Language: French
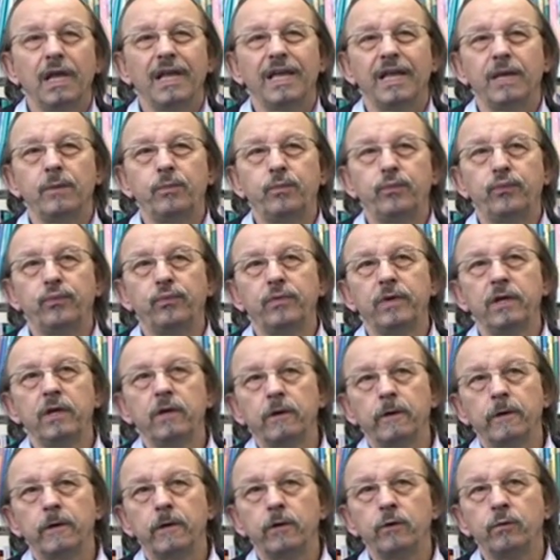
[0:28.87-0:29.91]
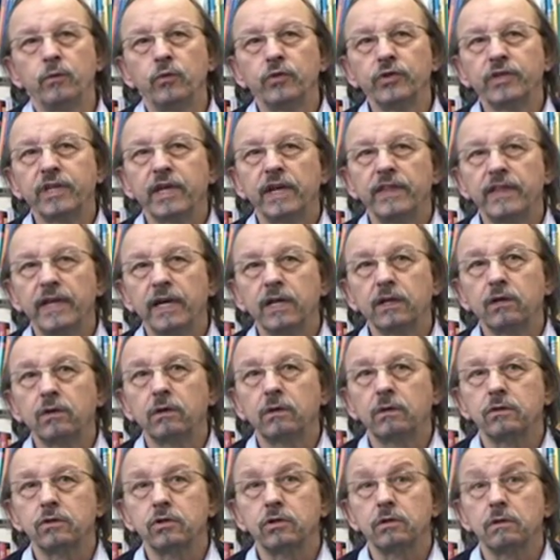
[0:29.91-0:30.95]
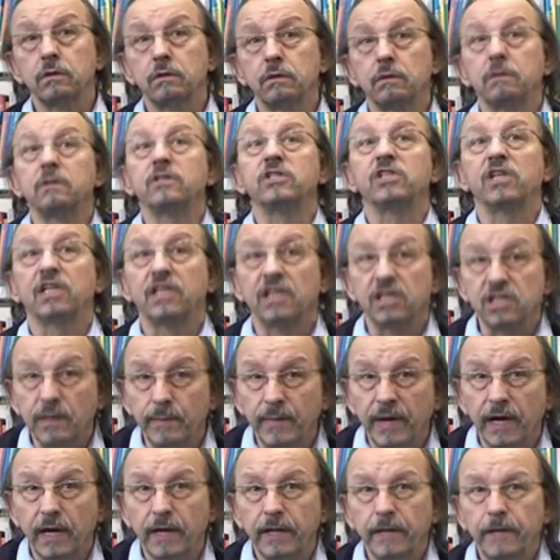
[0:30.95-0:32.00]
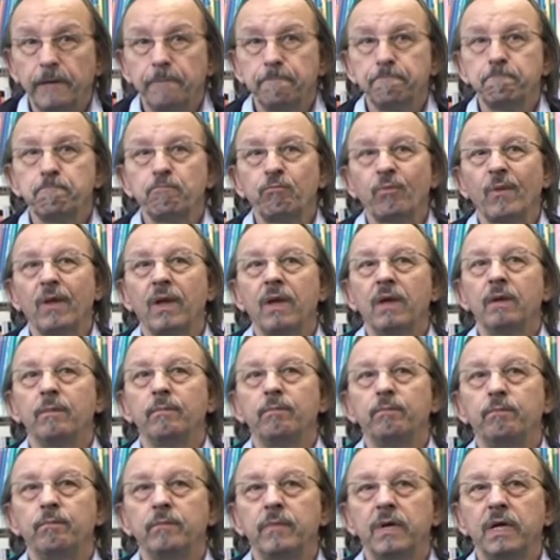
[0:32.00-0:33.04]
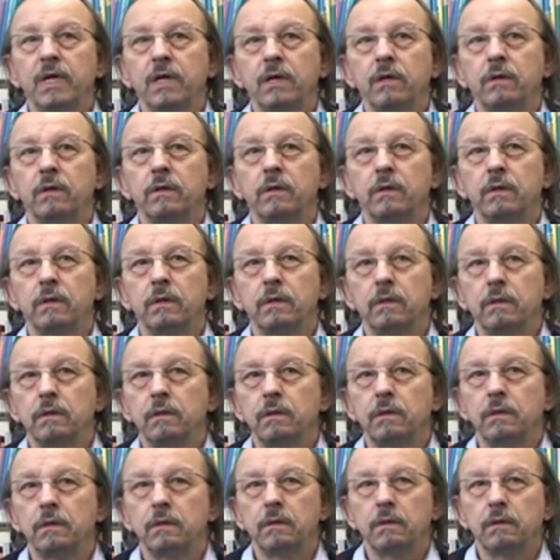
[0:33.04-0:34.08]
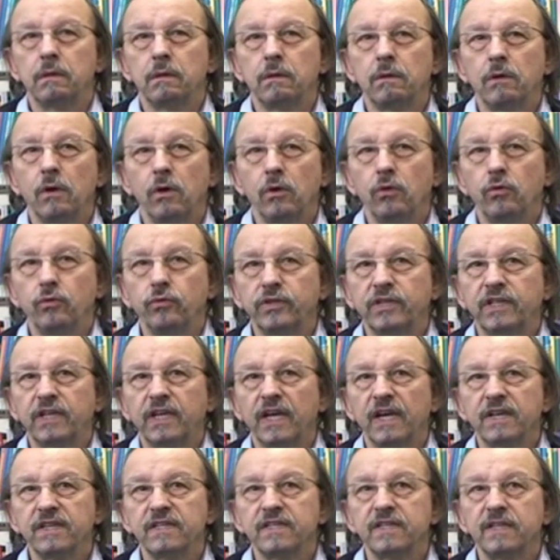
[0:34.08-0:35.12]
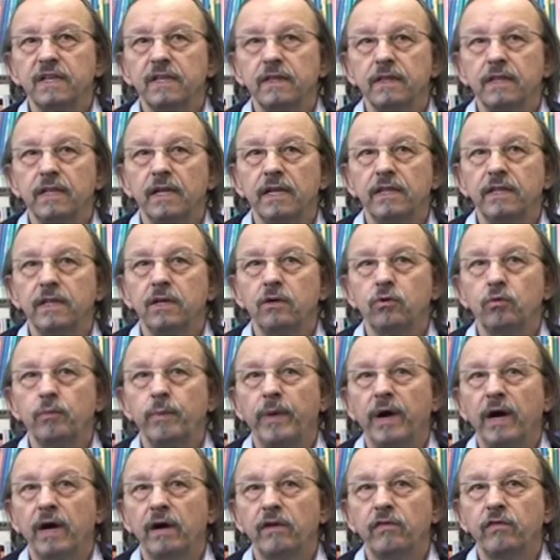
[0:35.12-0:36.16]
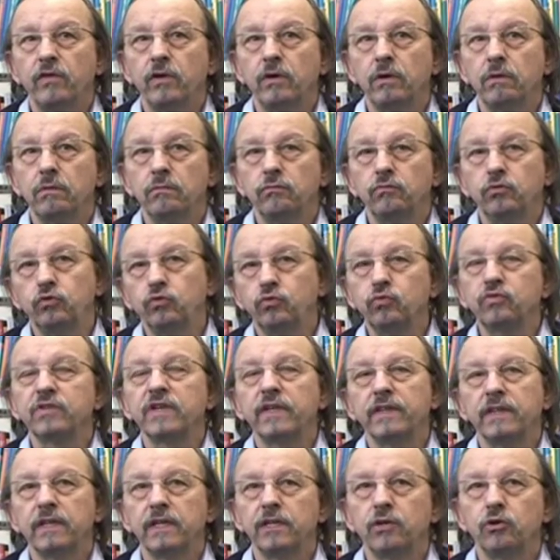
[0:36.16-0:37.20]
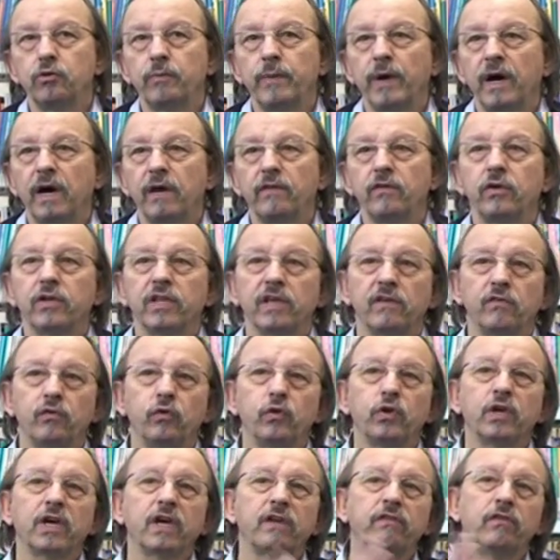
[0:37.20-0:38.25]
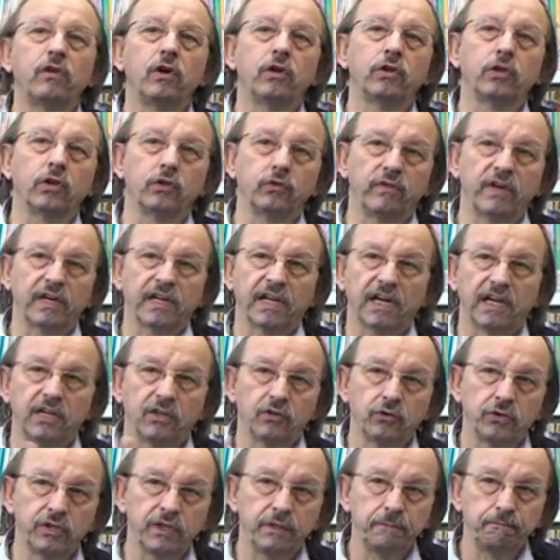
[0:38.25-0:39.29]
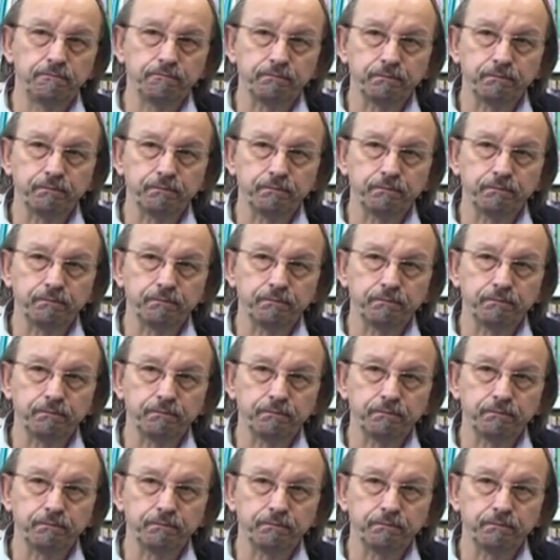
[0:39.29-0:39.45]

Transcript: Et puis le monde kanak, j'y étais jamais allé mais euh, une quinzaine d'années auparavant, une douzaine d'années auparavant, il y avait une révolte en Nouvelle-Calédonie